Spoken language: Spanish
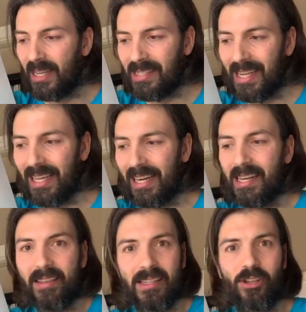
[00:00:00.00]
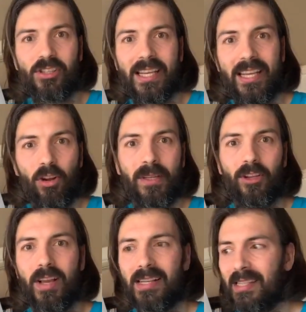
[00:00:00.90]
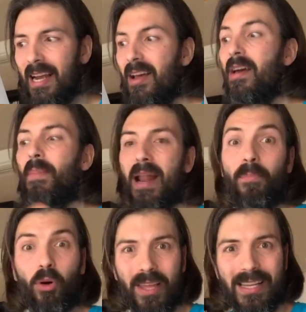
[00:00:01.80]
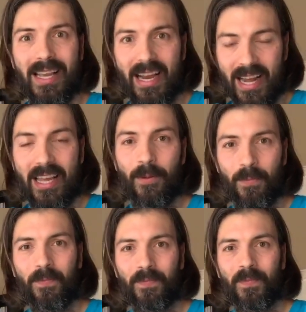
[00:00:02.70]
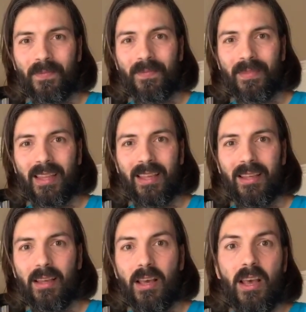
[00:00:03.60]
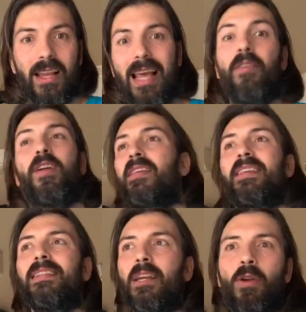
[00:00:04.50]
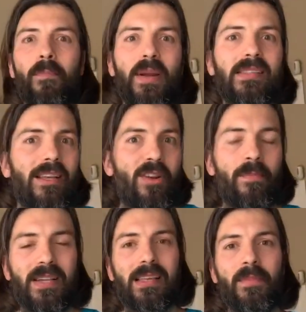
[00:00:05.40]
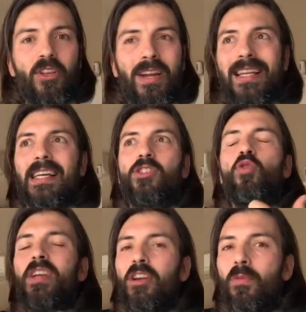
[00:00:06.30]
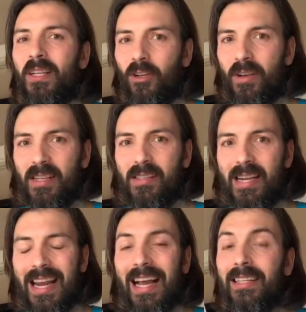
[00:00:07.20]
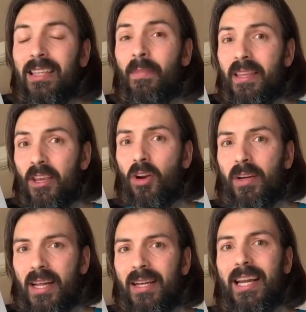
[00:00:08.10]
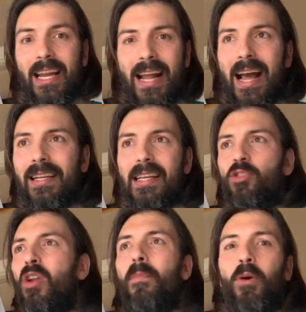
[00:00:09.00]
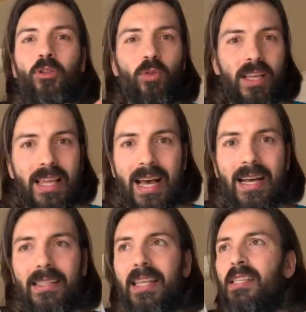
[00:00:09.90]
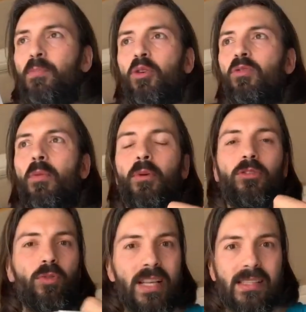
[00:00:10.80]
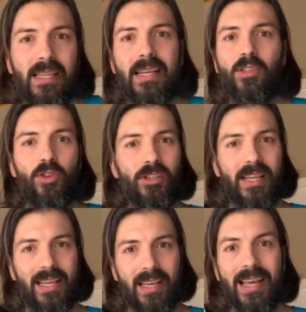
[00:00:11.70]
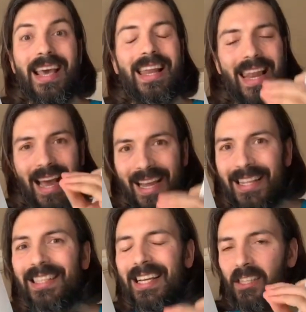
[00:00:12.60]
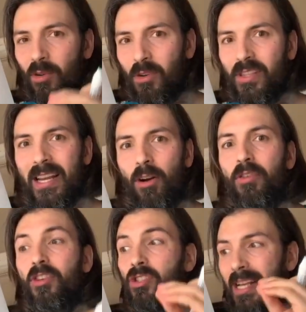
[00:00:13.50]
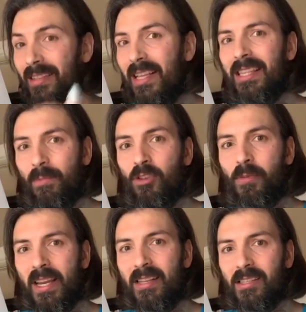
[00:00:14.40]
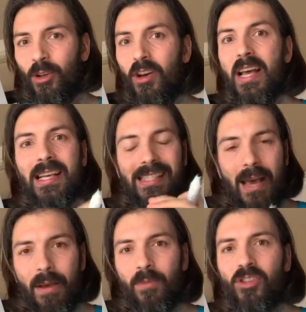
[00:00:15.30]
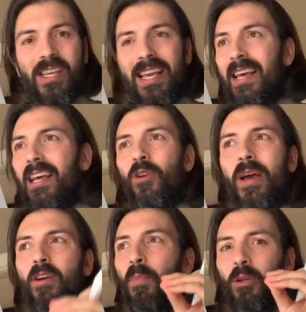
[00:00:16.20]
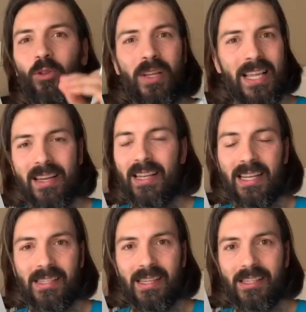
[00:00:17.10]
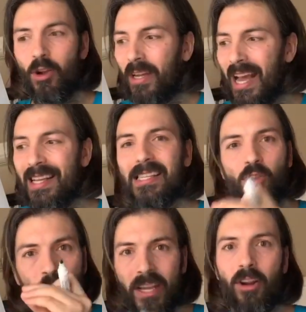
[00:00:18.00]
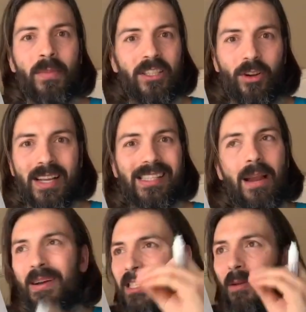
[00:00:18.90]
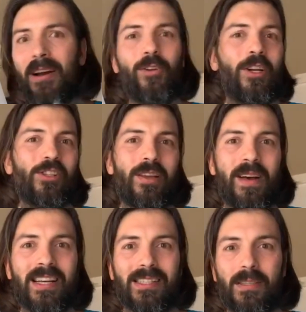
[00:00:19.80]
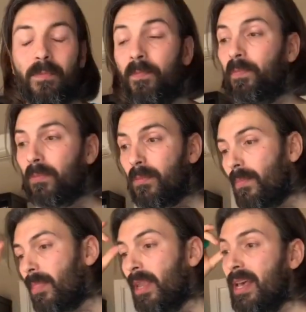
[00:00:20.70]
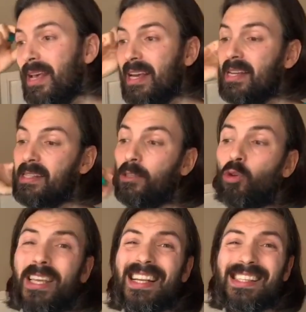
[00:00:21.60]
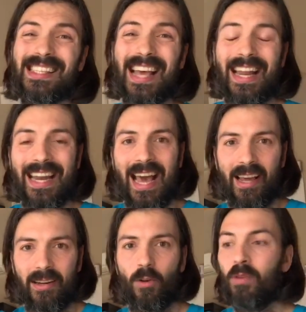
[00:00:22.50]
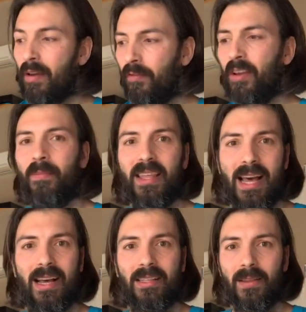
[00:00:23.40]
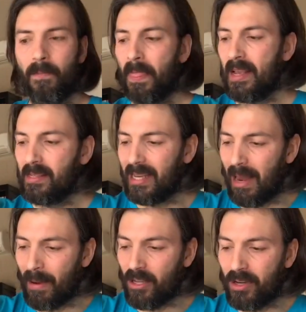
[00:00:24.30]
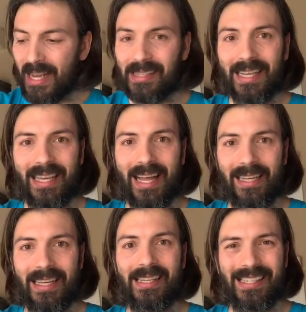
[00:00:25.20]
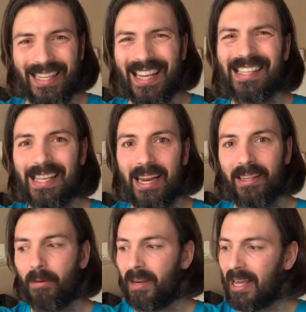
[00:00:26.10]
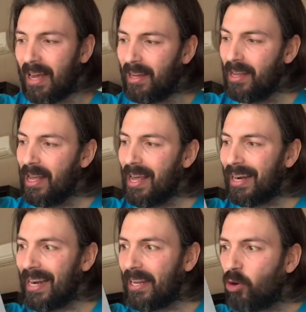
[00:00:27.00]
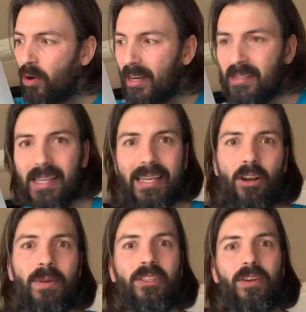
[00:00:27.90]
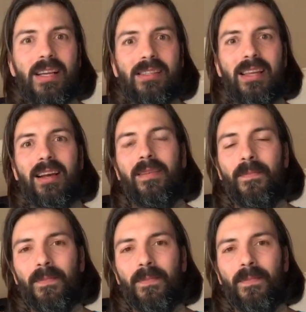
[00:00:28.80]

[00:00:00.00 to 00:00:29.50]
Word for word: sé que necesito este kilómetro extra para poder llegar ahí. La diferencia entre una empresa y una empresa millonaria es un kilómetro extra. La gente mediocre creerá que es una oportunidad, que es por un oportunista, que es un no sé qué. La gente que somos de negocios y entendemos bien esto, sabemos que no hay oportunidad ni leches. Lo que hay es un kilómetro extra, más trabajo que los demás. Si tú quieres sanar una enfermedad, si la mayoría se queda aquí, si quieres sanar de verdad, recorre este kilómetro extra.